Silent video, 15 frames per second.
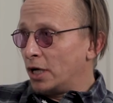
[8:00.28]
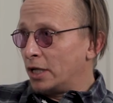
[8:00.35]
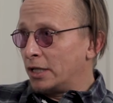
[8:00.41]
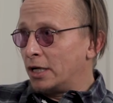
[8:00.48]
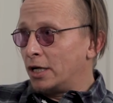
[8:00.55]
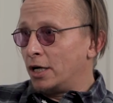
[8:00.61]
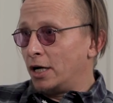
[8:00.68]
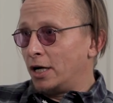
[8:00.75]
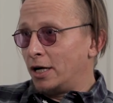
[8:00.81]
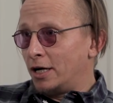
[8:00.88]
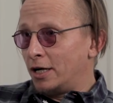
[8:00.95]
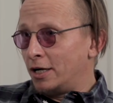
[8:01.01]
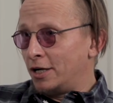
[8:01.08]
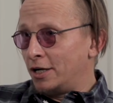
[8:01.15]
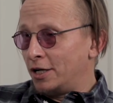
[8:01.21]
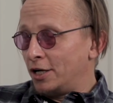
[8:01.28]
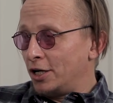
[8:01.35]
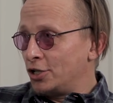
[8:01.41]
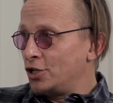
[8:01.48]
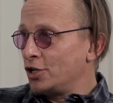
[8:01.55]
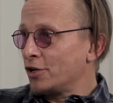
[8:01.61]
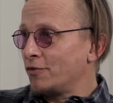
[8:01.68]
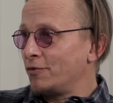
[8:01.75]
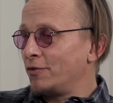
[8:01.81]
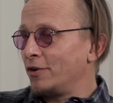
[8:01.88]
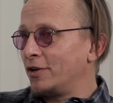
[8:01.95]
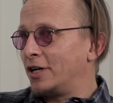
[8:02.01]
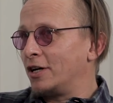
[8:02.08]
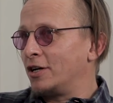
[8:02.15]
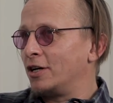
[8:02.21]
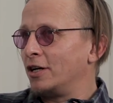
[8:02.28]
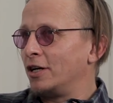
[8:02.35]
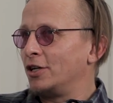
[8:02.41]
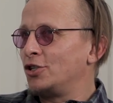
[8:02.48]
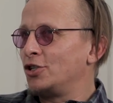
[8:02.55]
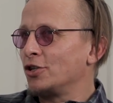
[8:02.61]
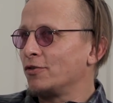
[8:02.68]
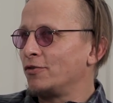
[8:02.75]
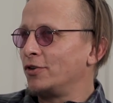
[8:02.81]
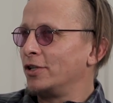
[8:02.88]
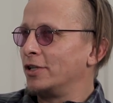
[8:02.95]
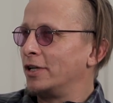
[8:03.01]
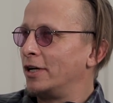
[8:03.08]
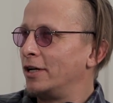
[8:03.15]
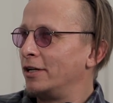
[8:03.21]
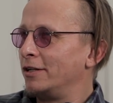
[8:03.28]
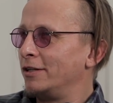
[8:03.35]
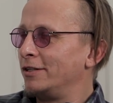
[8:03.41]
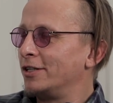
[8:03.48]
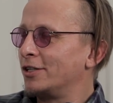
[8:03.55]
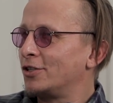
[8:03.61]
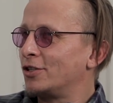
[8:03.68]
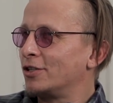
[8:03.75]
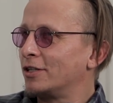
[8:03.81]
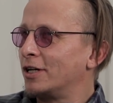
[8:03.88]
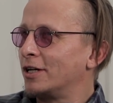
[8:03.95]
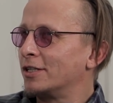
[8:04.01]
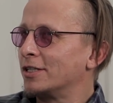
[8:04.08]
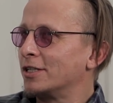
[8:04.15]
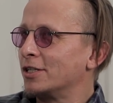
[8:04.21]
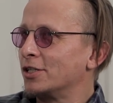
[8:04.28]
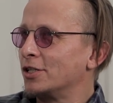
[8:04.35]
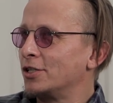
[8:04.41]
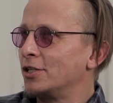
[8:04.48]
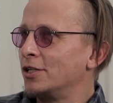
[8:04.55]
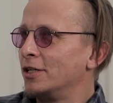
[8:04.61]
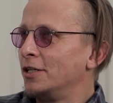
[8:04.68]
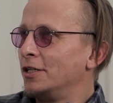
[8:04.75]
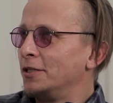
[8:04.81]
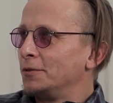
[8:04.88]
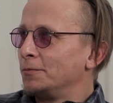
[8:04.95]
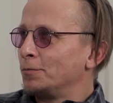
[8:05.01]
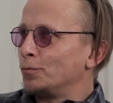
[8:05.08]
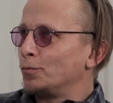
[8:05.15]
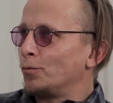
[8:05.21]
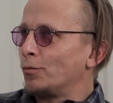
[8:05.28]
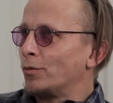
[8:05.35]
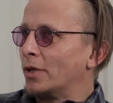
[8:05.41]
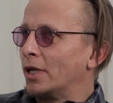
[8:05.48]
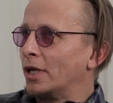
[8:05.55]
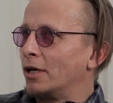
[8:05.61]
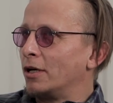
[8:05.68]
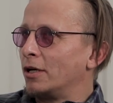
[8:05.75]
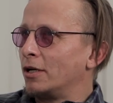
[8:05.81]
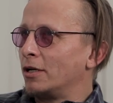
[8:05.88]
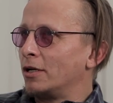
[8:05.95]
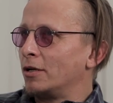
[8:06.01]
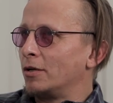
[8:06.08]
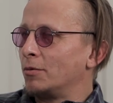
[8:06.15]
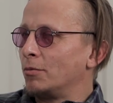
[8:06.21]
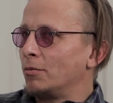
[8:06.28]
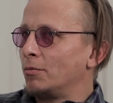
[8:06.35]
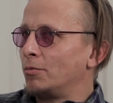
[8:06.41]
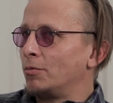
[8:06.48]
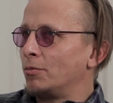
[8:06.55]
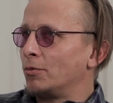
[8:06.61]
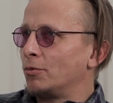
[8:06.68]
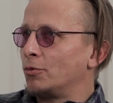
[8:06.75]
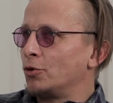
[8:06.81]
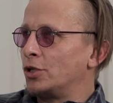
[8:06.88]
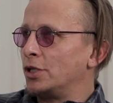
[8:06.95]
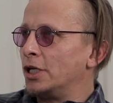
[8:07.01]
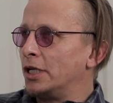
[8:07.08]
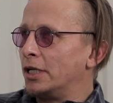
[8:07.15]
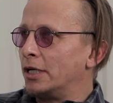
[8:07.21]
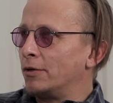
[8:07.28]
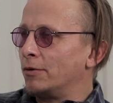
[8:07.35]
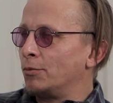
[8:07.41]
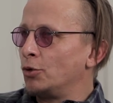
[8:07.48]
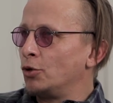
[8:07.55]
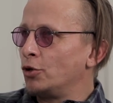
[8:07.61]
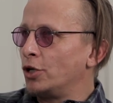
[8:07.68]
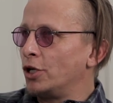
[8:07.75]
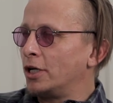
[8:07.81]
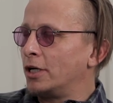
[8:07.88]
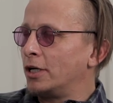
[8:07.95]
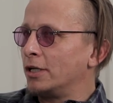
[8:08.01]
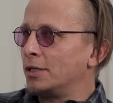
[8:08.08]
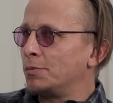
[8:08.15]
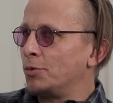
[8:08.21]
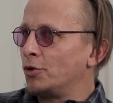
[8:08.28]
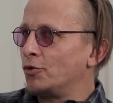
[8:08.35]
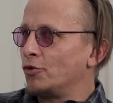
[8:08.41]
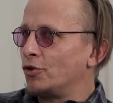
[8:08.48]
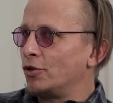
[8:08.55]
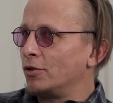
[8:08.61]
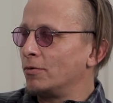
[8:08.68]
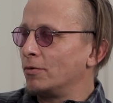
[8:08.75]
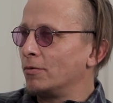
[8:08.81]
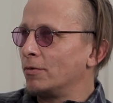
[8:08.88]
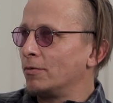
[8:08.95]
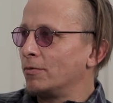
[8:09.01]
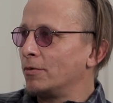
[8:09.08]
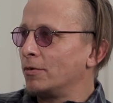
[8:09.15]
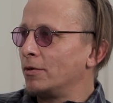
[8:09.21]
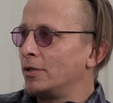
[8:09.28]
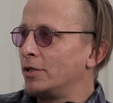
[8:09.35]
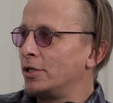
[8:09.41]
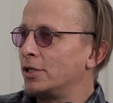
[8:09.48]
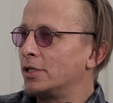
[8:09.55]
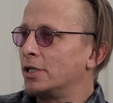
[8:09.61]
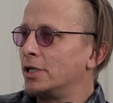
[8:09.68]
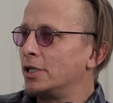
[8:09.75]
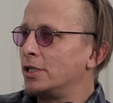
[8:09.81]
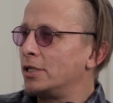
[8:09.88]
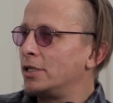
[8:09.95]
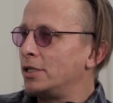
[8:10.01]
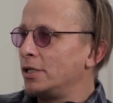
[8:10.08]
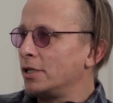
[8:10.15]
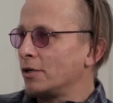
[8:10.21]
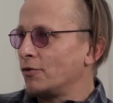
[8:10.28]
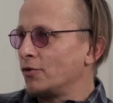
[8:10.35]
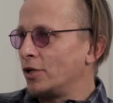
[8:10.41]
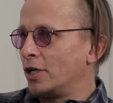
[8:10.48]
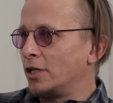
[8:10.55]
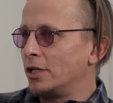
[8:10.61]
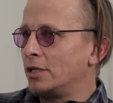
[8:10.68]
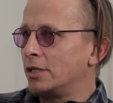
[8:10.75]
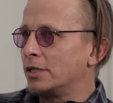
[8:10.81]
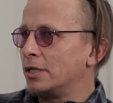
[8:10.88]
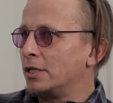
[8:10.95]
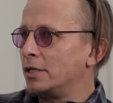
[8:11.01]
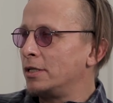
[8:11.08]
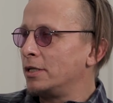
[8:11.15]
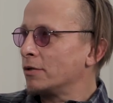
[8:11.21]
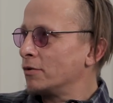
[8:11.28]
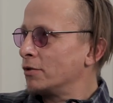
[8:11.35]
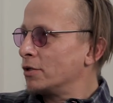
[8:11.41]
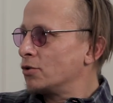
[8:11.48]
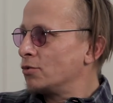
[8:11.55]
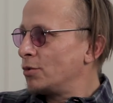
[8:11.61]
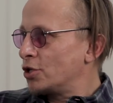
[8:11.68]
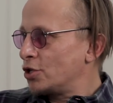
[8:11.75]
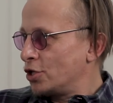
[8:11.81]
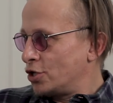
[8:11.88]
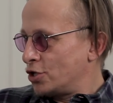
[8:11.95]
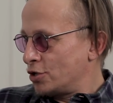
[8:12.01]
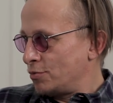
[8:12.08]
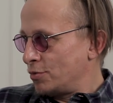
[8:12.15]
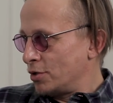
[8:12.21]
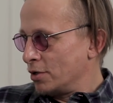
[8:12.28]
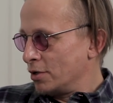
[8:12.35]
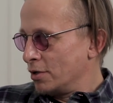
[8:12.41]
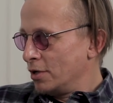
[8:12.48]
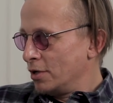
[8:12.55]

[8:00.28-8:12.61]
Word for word: она а, очерв... как очервлена, или нет, как сказать, Э, то есть не, многие испытывают дискредитировано. Э, дискредитировано, она дискредитирована сумасшедшими.